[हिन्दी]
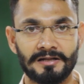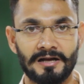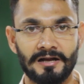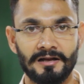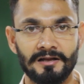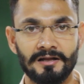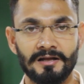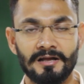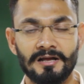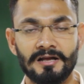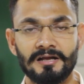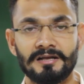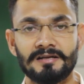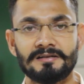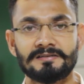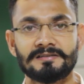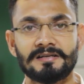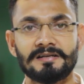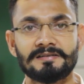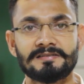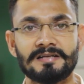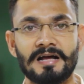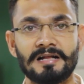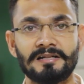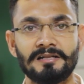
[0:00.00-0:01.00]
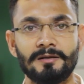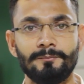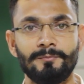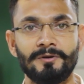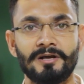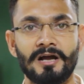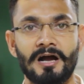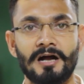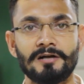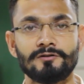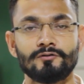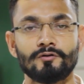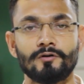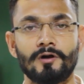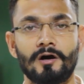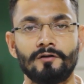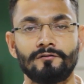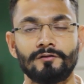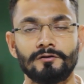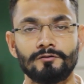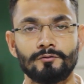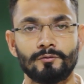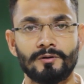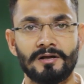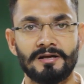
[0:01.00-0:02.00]
बताएं इसके साथ ही बिहार चुनाव
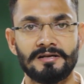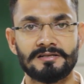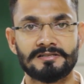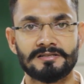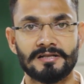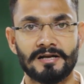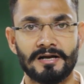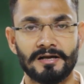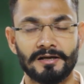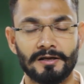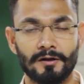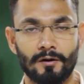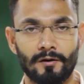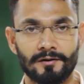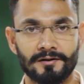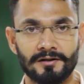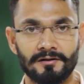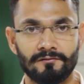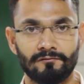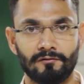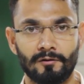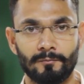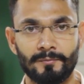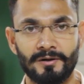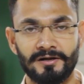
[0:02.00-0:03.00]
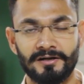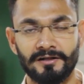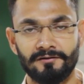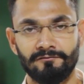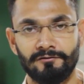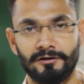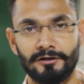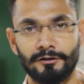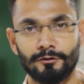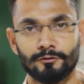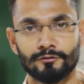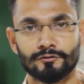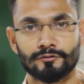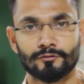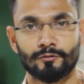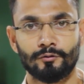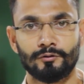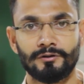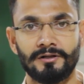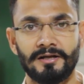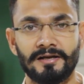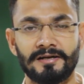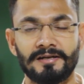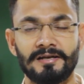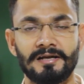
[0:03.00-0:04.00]
से जुड़े इस तरह के और इन्फॉर्मेटिव वीडियोज़
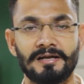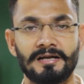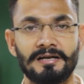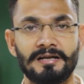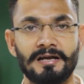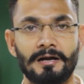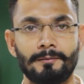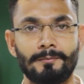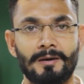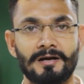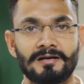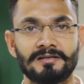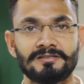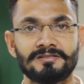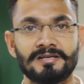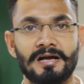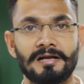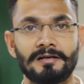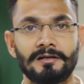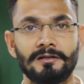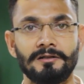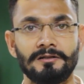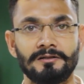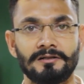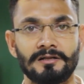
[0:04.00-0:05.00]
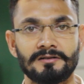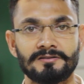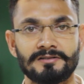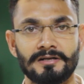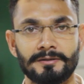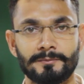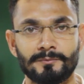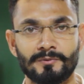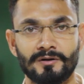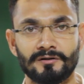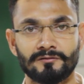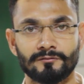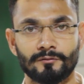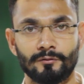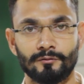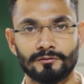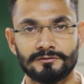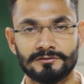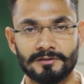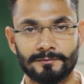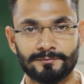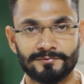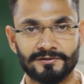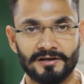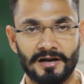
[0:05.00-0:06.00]
को देखने के लिए हमारे चैनल द जेड प्लस को
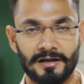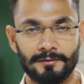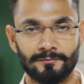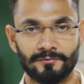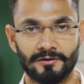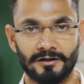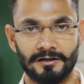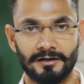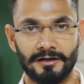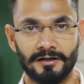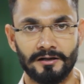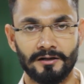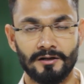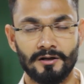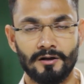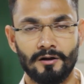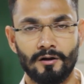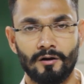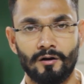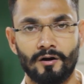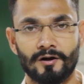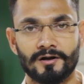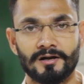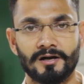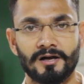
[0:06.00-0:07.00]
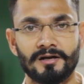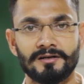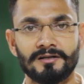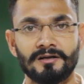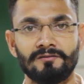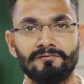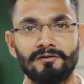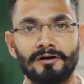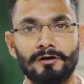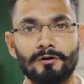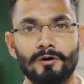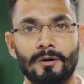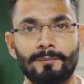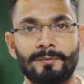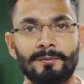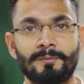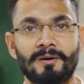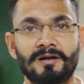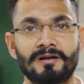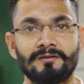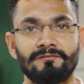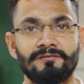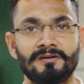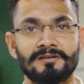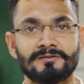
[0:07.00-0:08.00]
सब्सक्राइब कर लें और अगर ये वीडियो आप
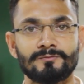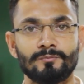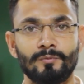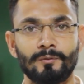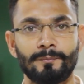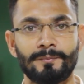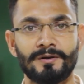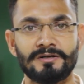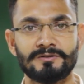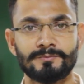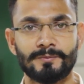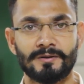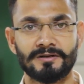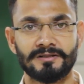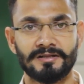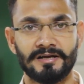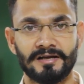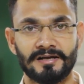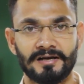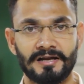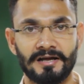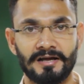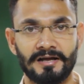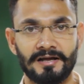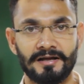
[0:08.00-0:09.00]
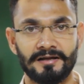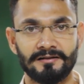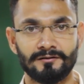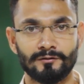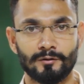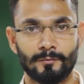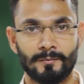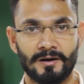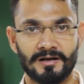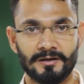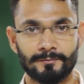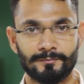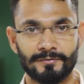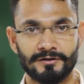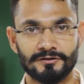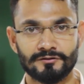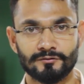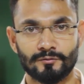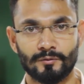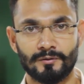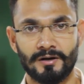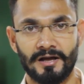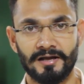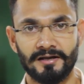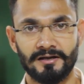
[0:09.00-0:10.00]
हमारे फेसबुक पेज पर देख रहे हैं तो हमारे
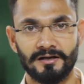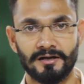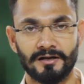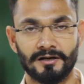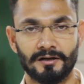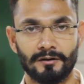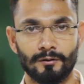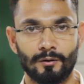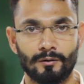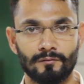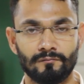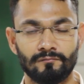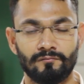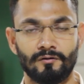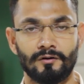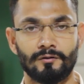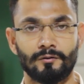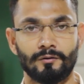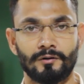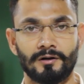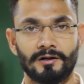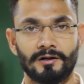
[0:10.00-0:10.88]
पेज को लाइक करें और फॉलो